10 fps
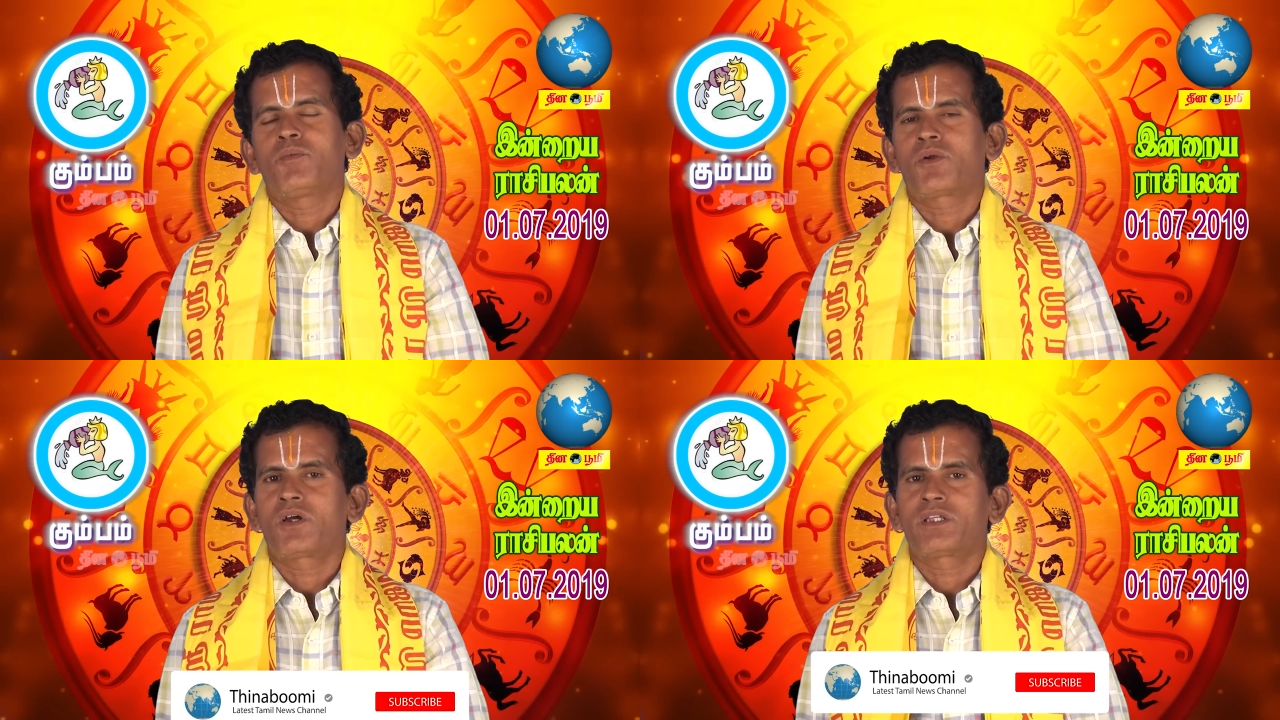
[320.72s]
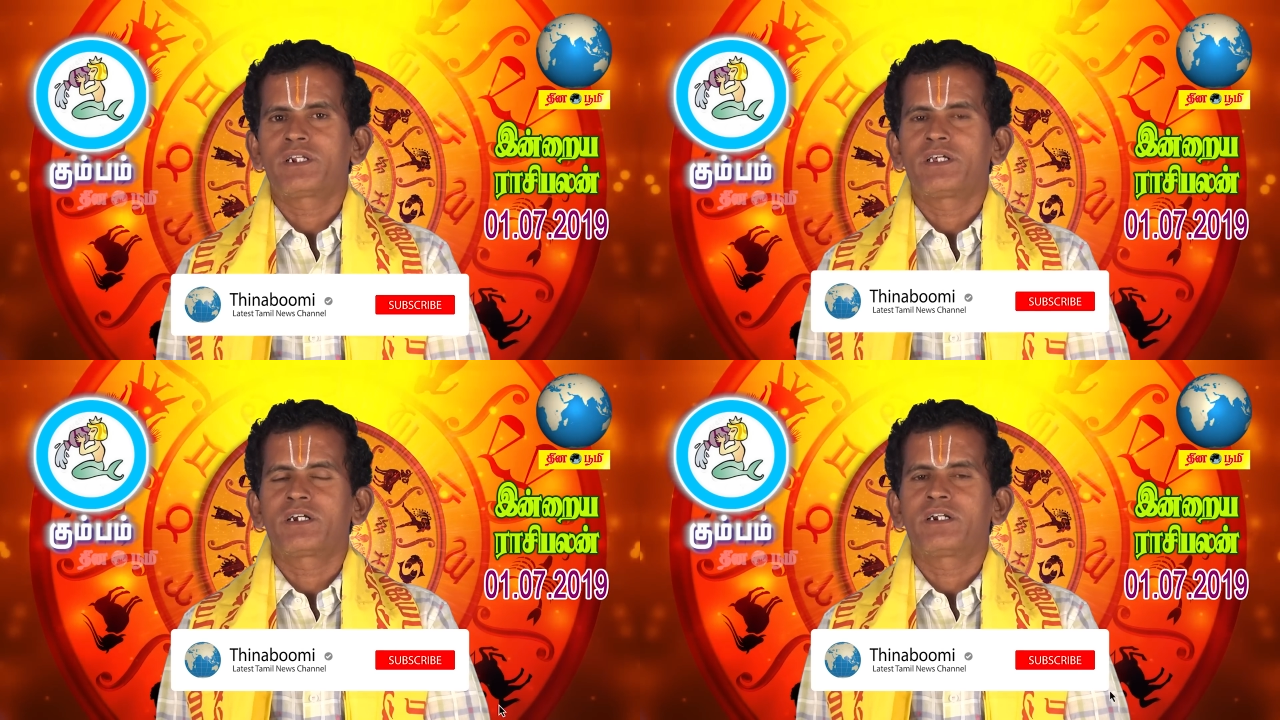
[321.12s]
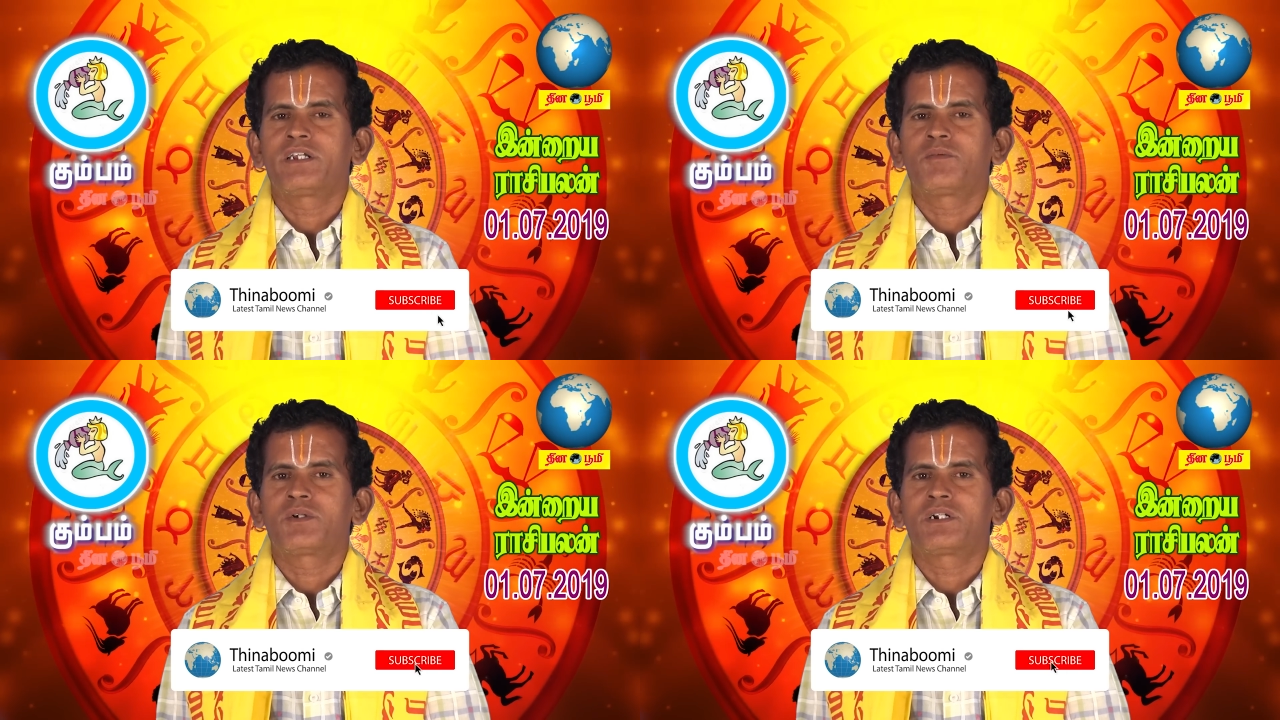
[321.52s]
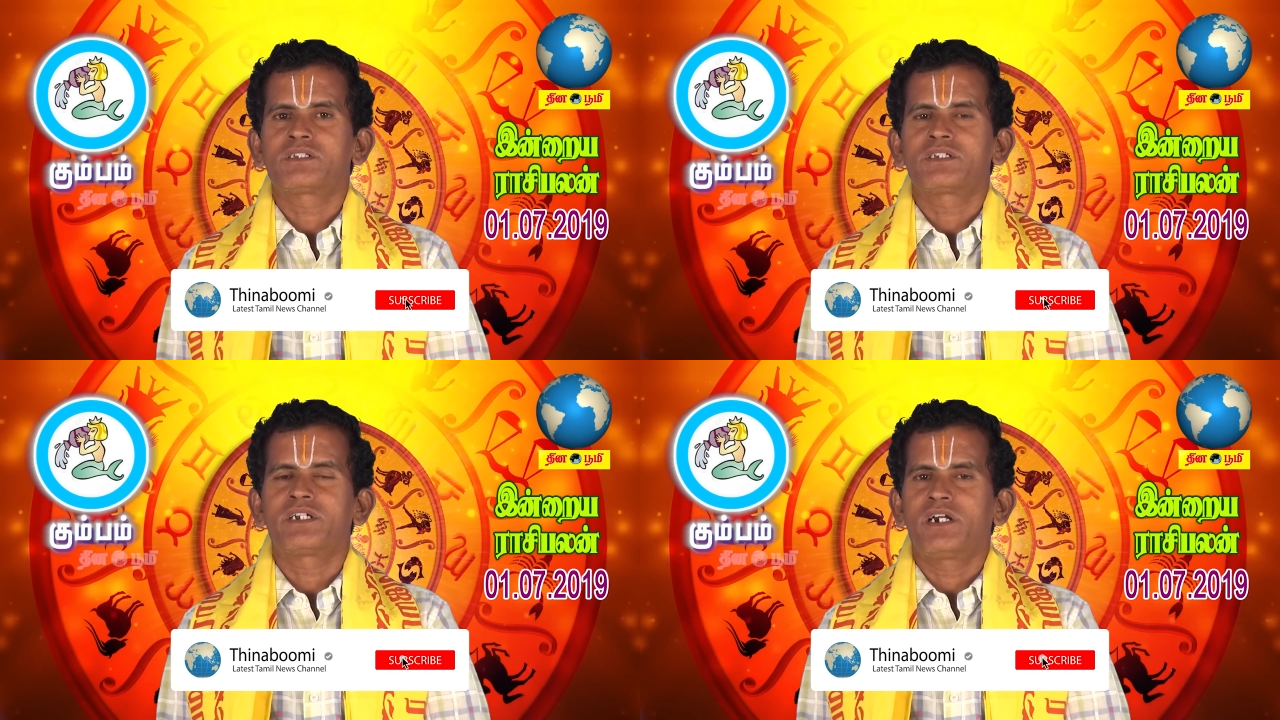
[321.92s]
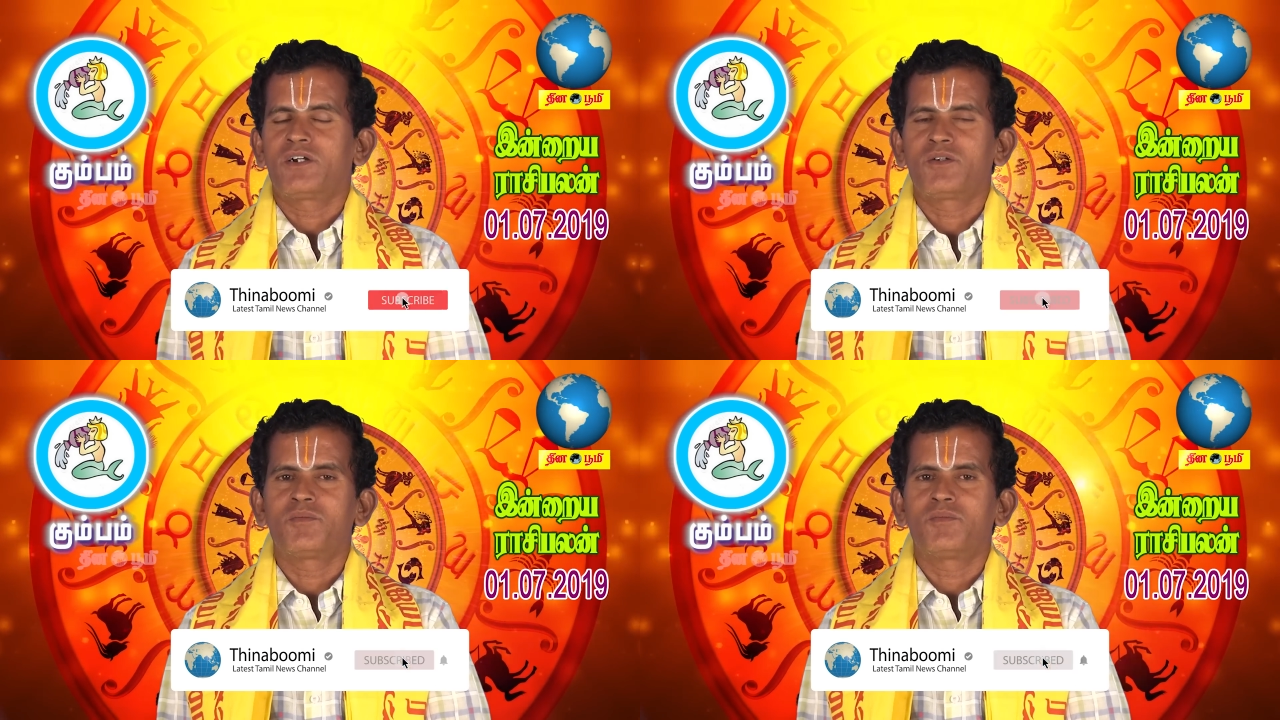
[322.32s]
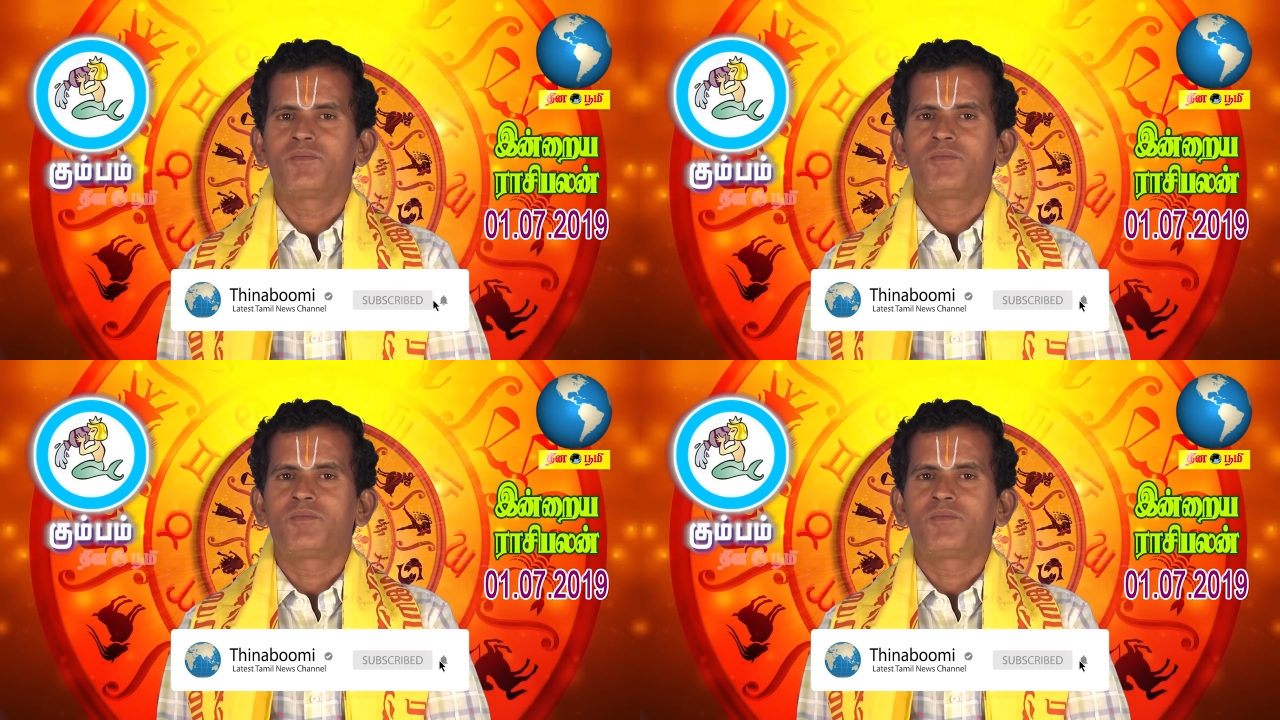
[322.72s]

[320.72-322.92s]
பொருளாதார நெருக்கடி ஏற்பட்டு சரியாகும்